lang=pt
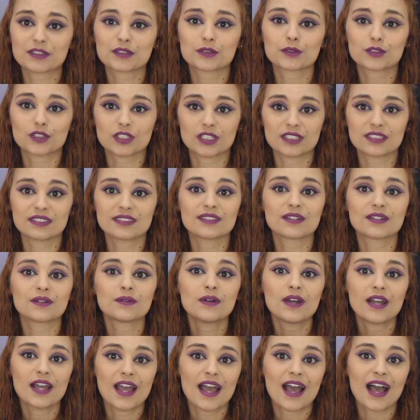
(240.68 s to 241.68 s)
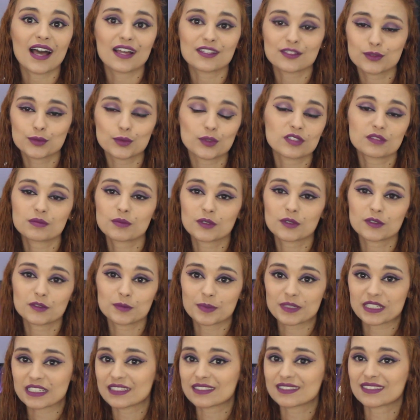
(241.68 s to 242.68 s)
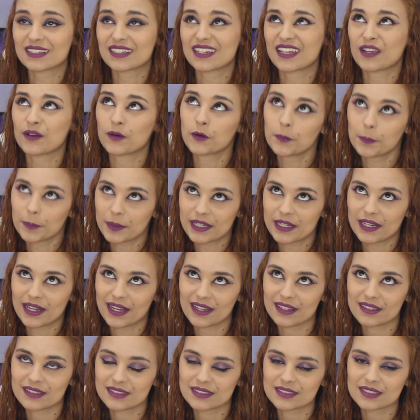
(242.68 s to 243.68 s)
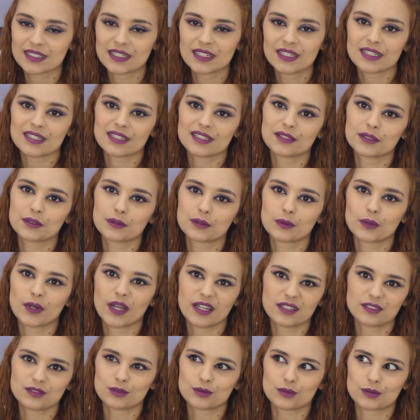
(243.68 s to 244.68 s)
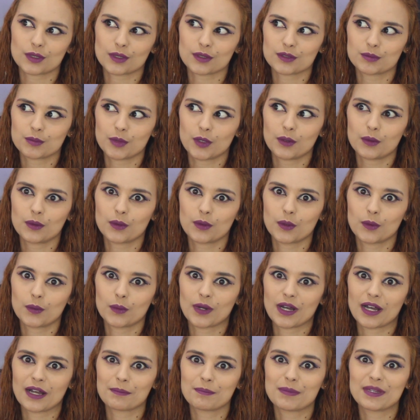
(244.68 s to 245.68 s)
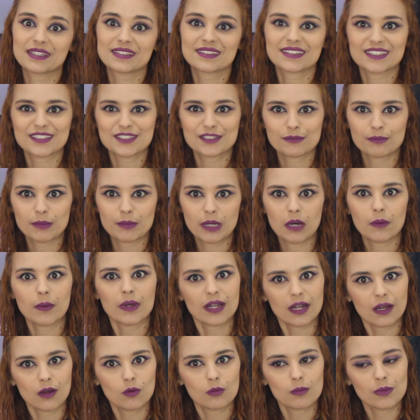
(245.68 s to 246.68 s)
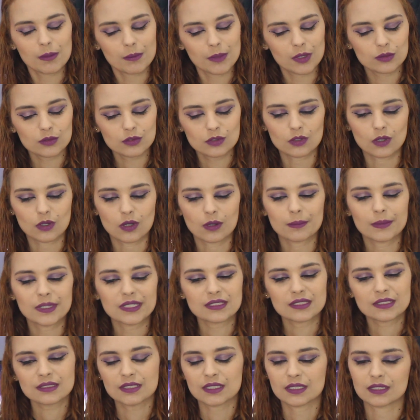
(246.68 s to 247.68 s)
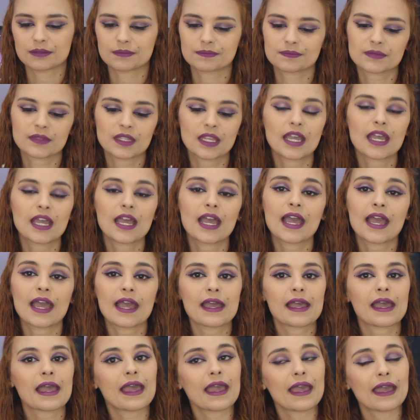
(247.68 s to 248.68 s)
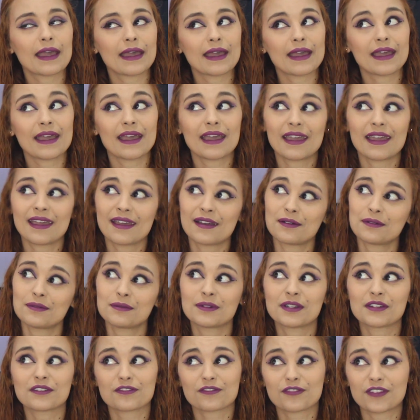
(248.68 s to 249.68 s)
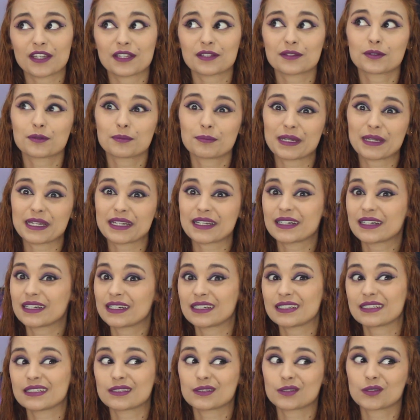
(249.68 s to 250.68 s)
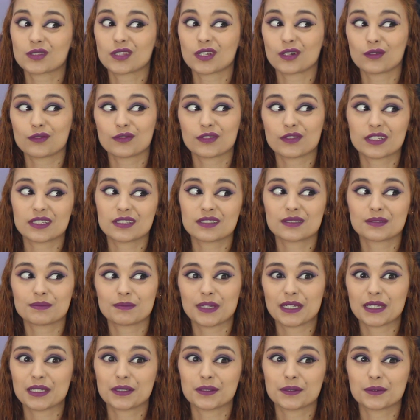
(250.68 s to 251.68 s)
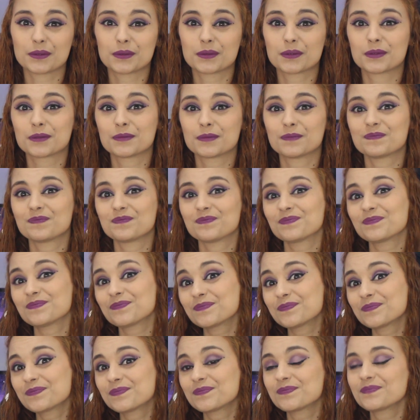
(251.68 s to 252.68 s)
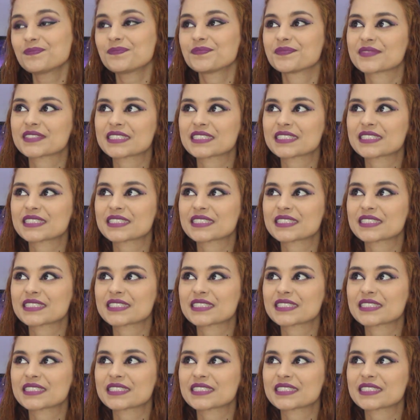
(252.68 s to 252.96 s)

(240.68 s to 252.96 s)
que utilizam as duas mãos para serem operadas. E o hand crossbow ou a besta de mão era uma mão só, mas assim, é um efeito mecânico talvez meio hum,